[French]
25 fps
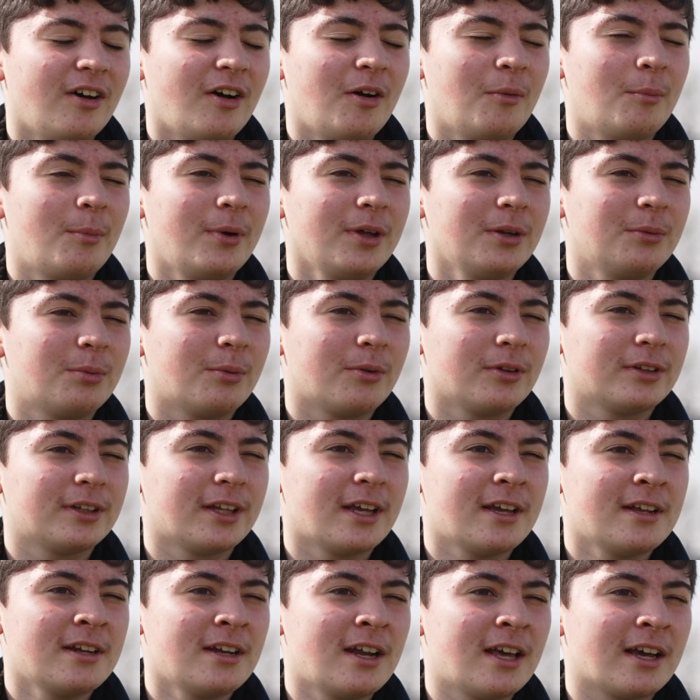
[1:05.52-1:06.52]
En
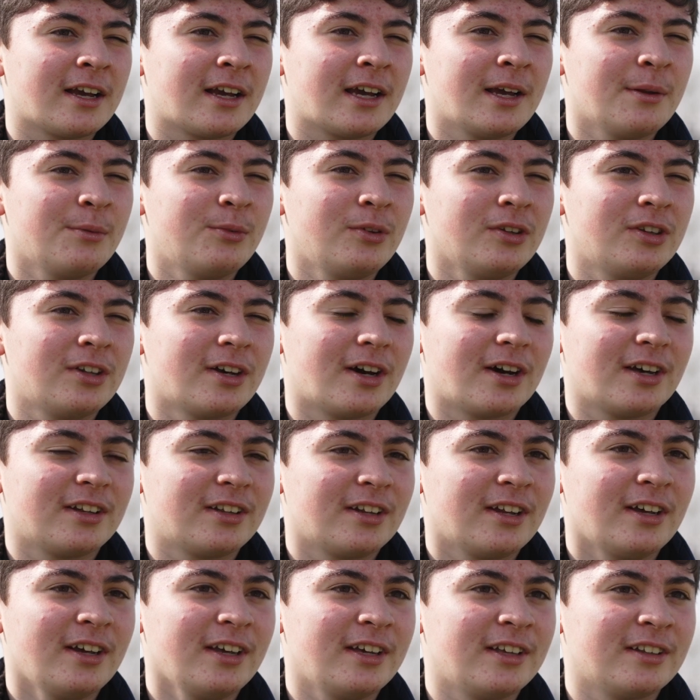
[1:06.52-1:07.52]
Basse-Bretagne, la crêpe de
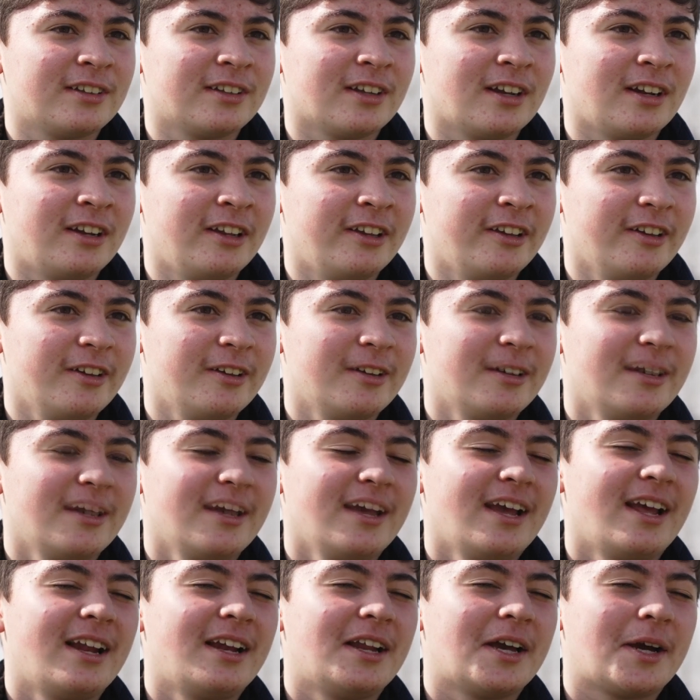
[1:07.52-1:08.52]
sarrasin est salée.
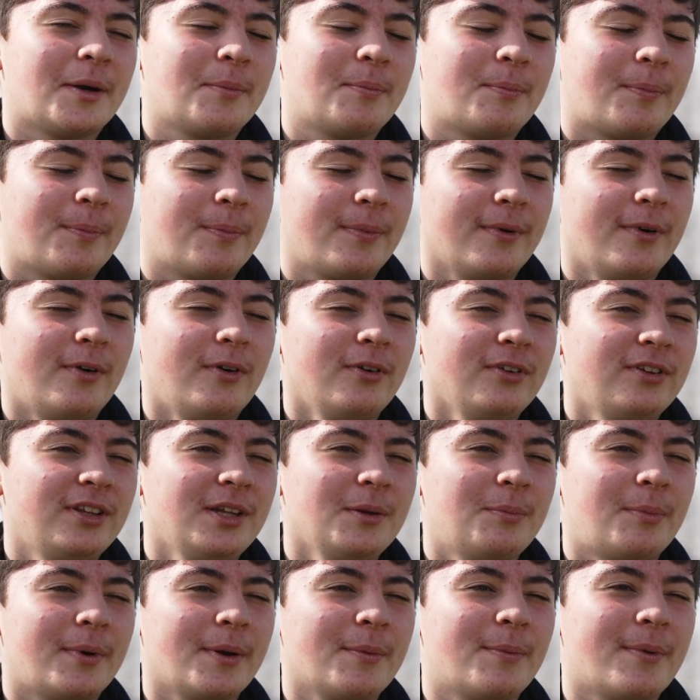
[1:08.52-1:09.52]
Elle est
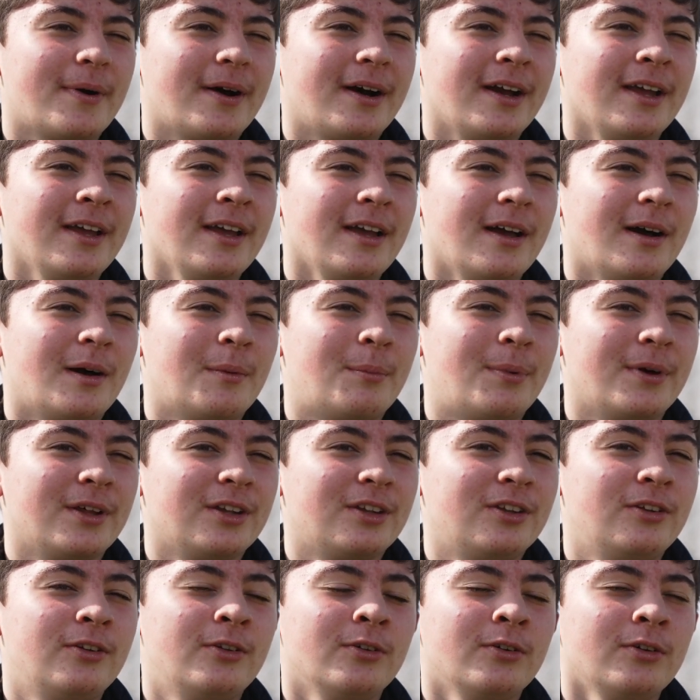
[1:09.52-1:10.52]
aussi préparée à
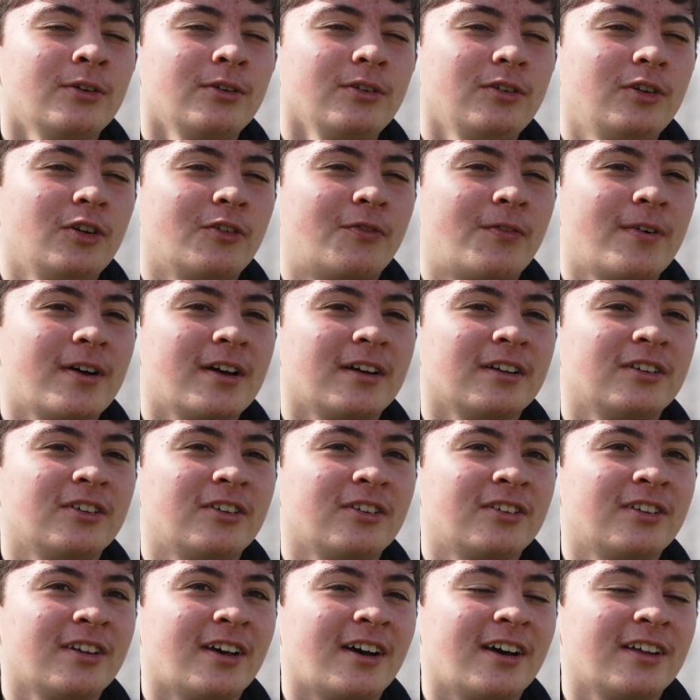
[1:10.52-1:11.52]
base d'eau, de farine
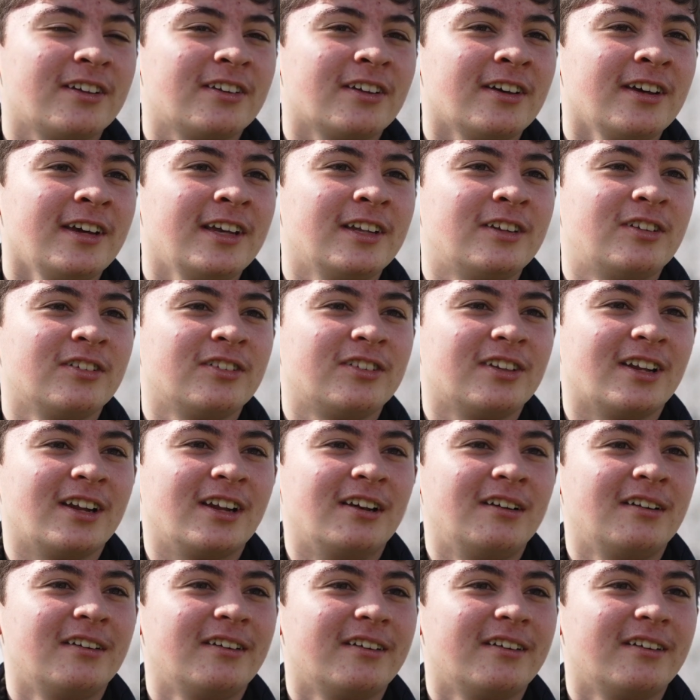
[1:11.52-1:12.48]
de sarrasin et de sel.